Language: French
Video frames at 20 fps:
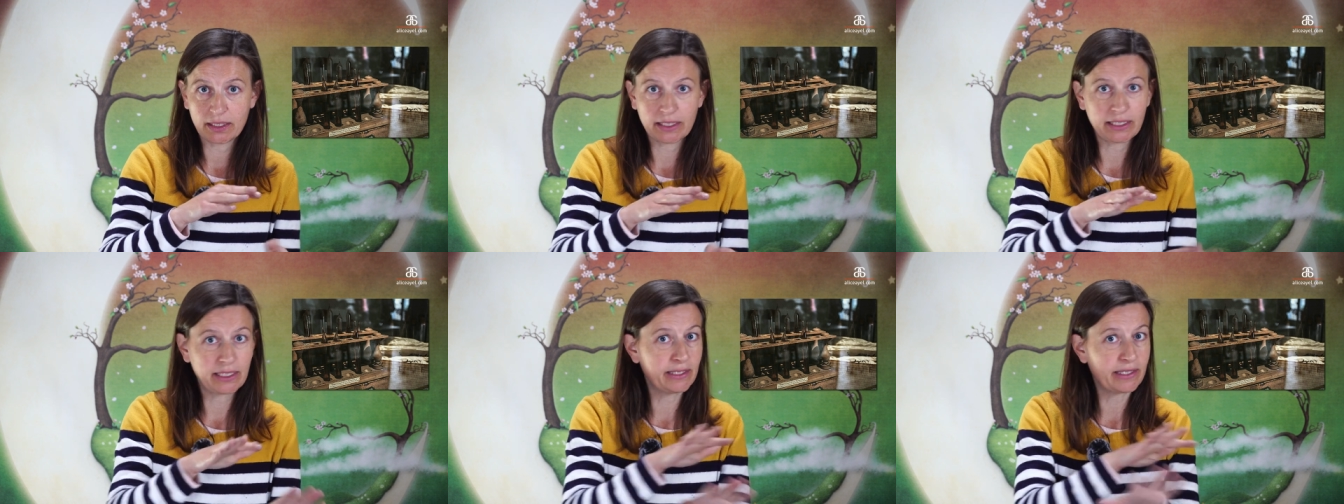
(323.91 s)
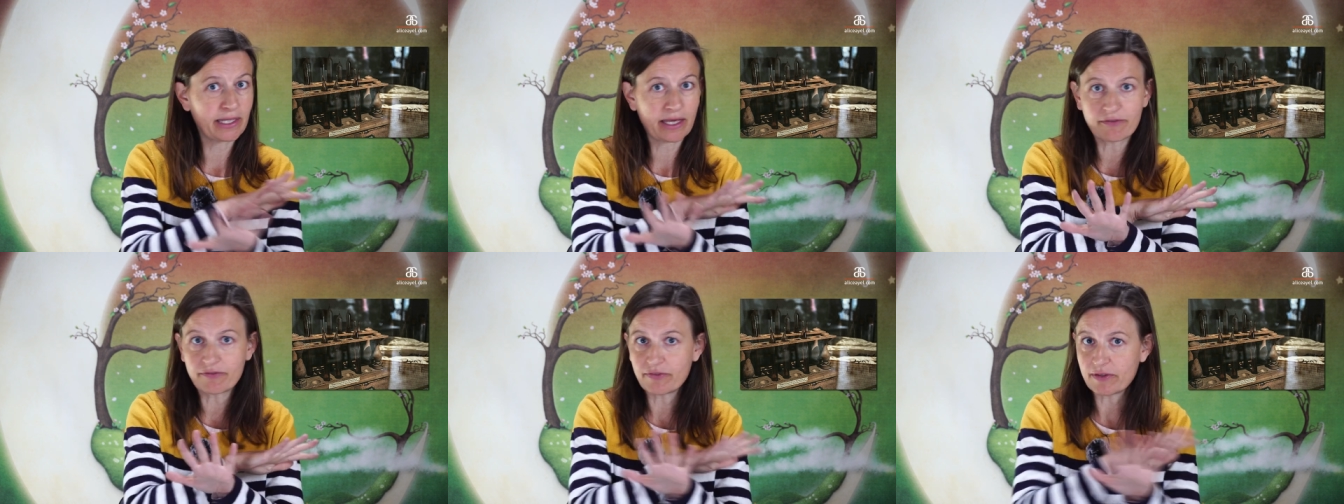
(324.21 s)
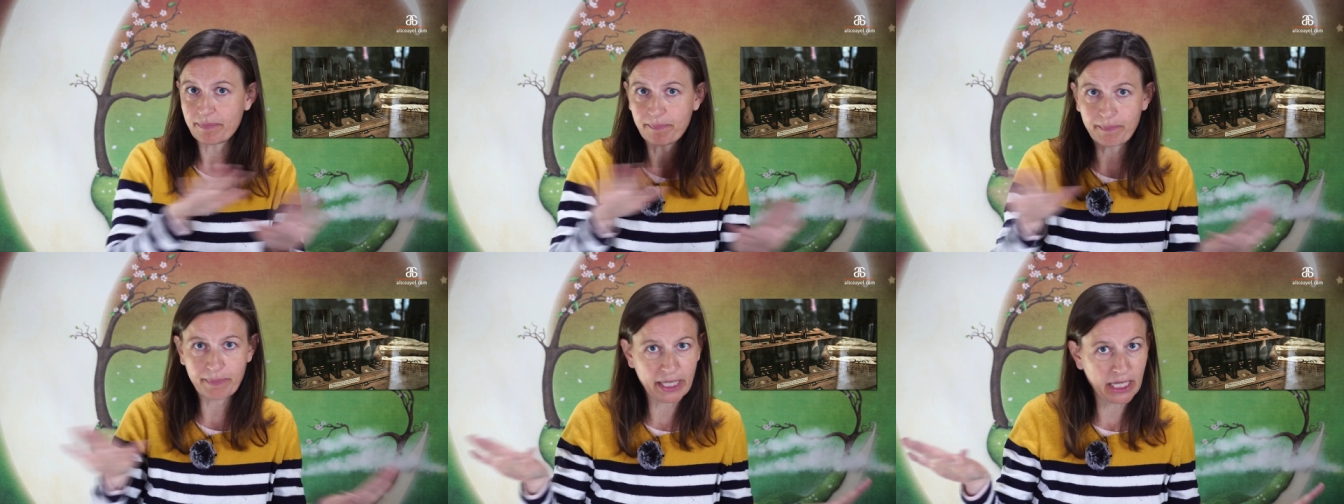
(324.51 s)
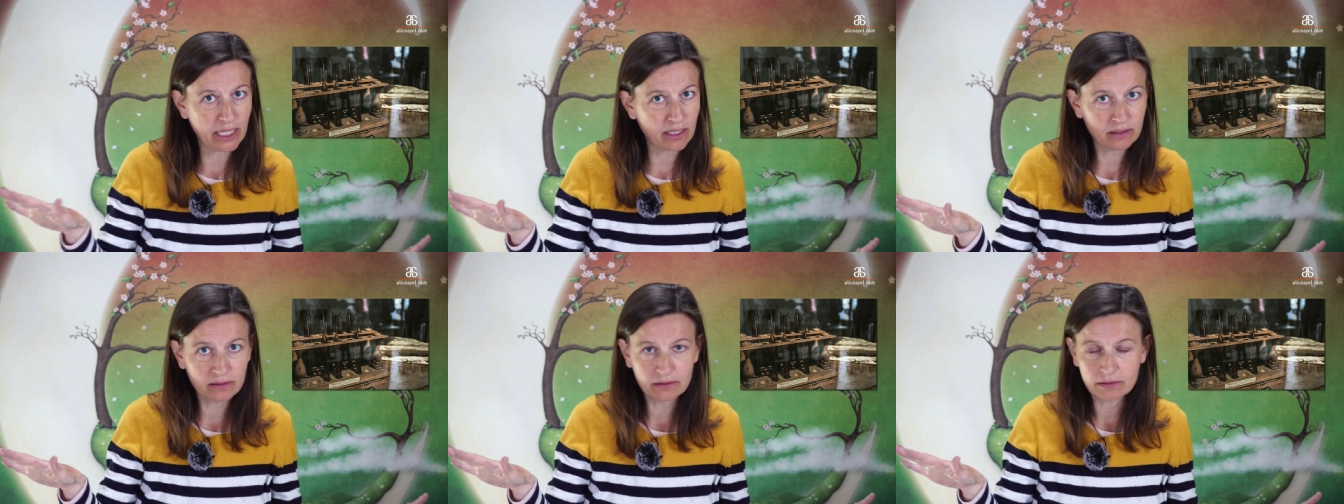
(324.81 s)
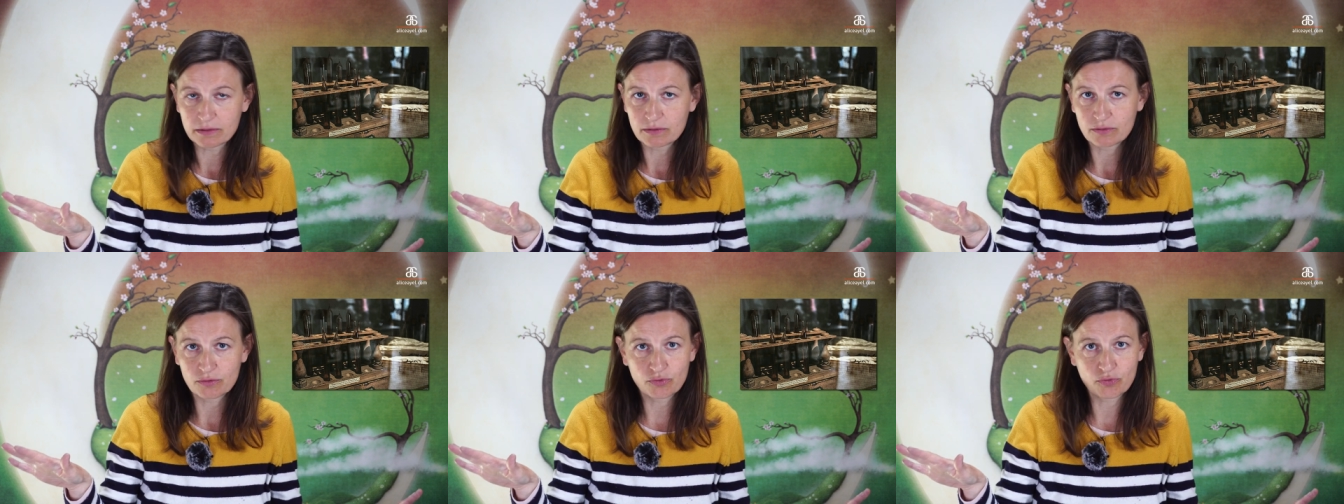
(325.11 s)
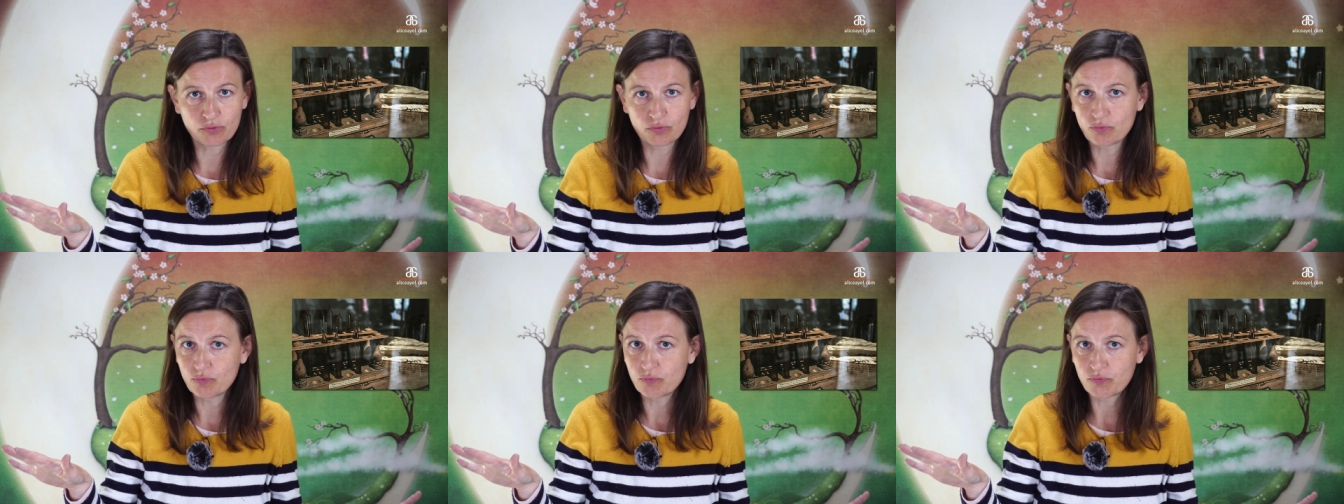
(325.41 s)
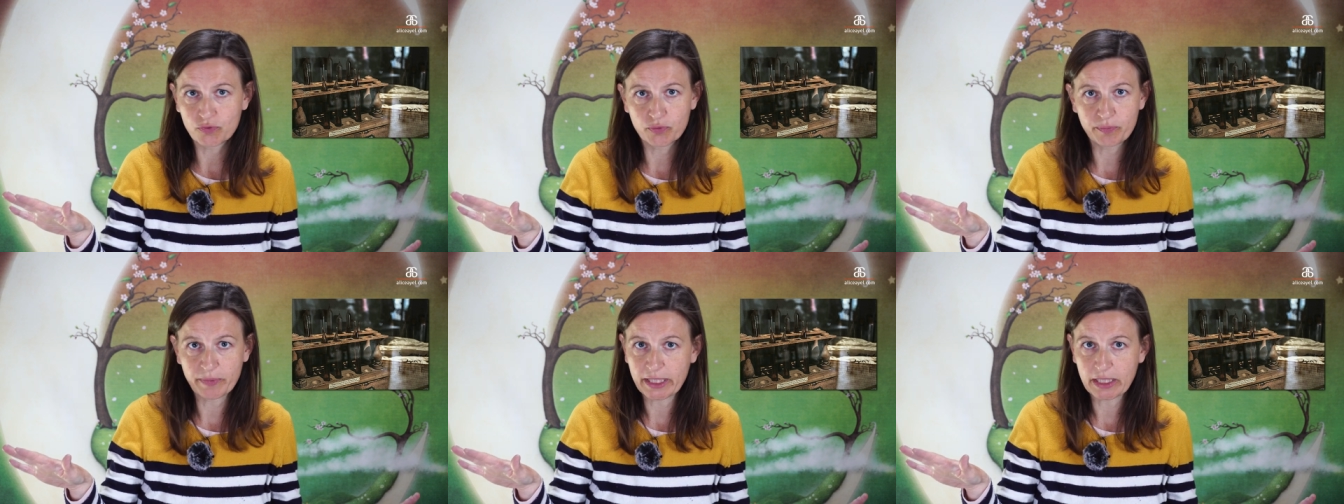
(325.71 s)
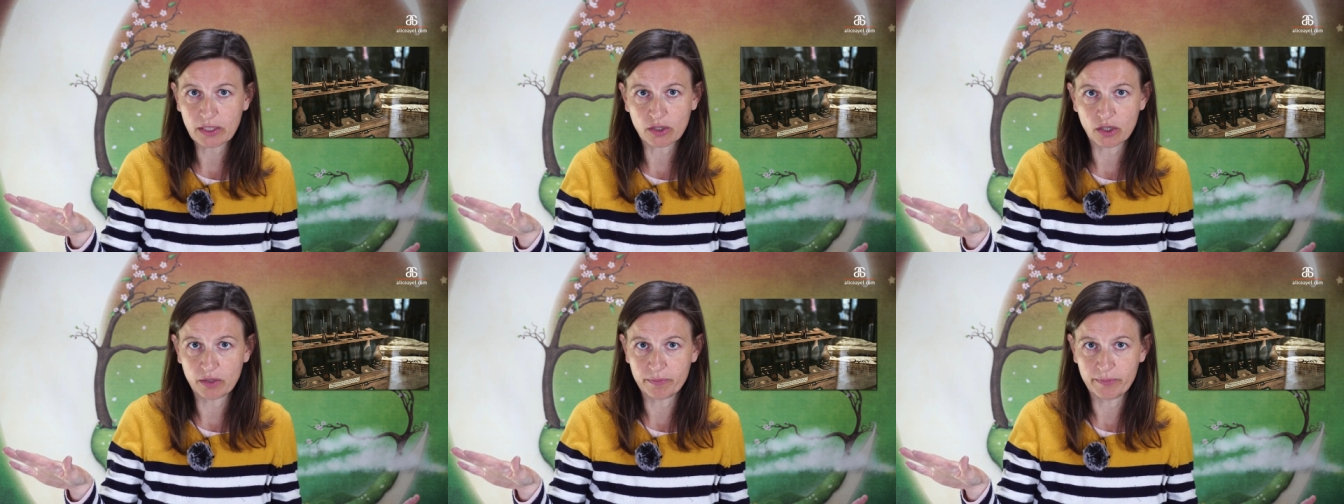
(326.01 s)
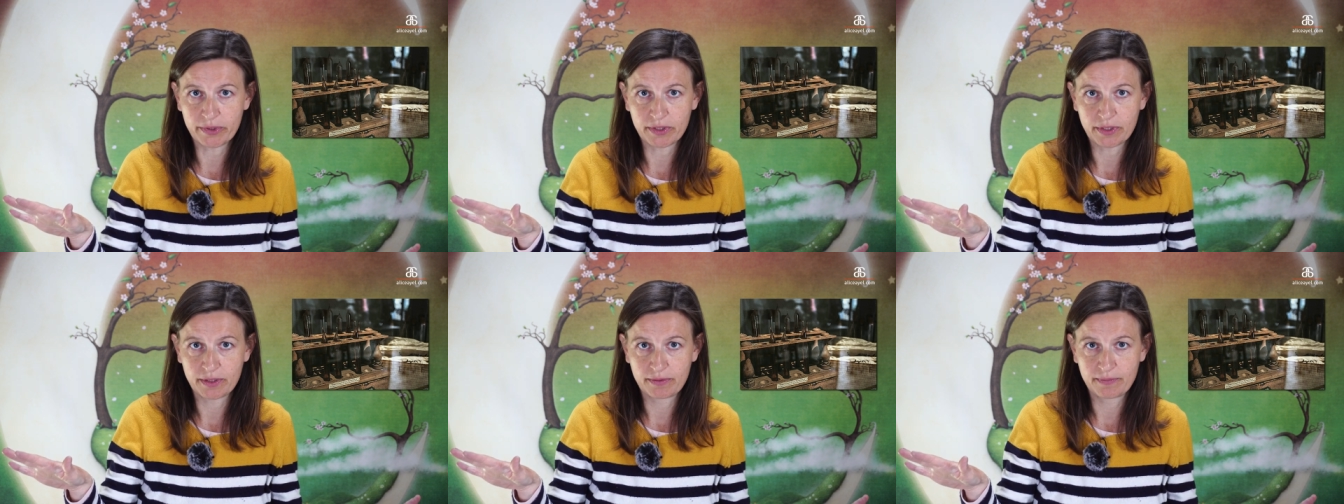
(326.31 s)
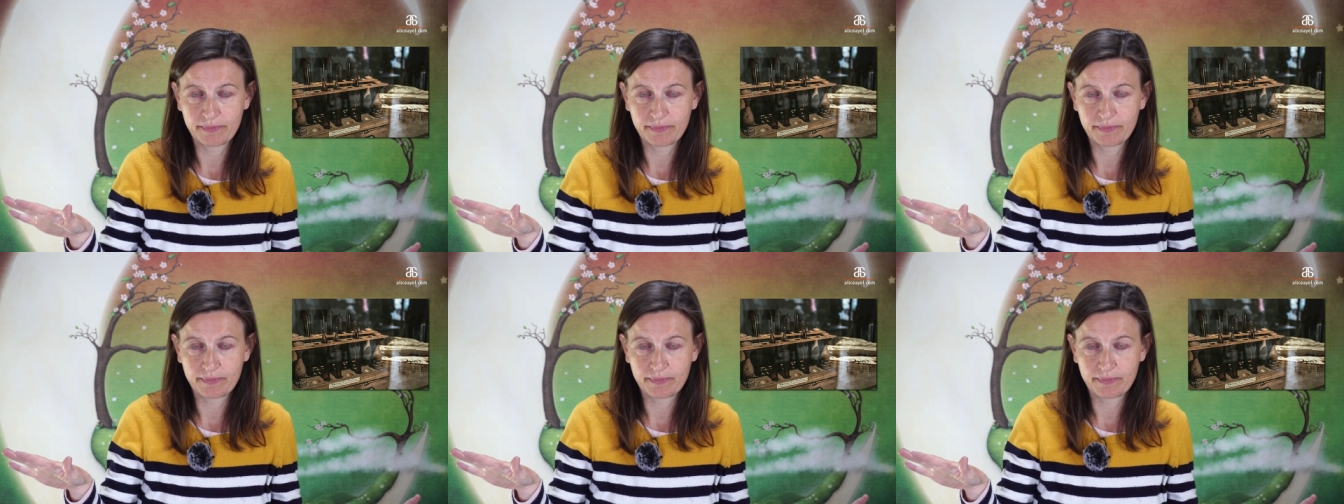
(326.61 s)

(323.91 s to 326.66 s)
il n'y avait pas de nouveaux microbes.